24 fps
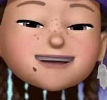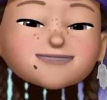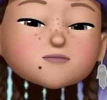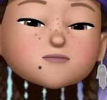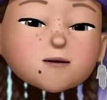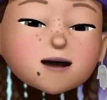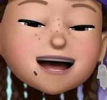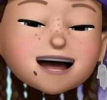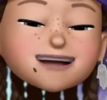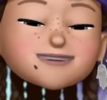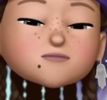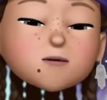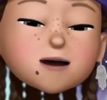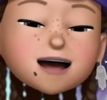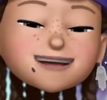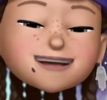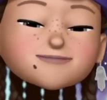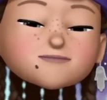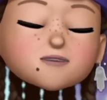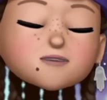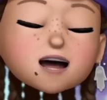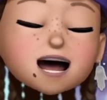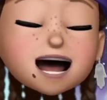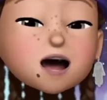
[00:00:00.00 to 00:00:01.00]
muy
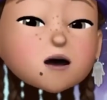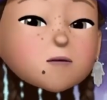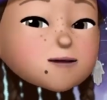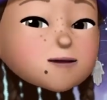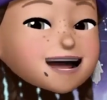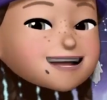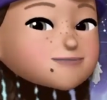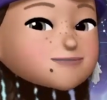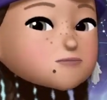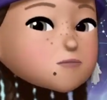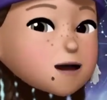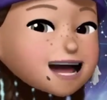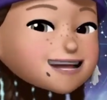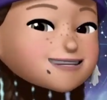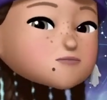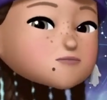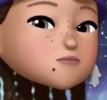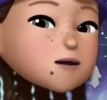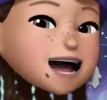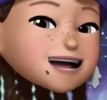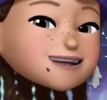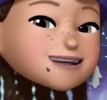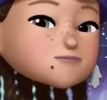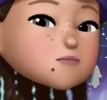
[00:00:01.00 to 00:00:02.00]
optimista, pero este
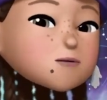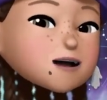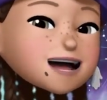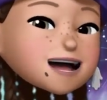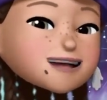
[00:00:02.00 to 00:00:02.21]
ánimo va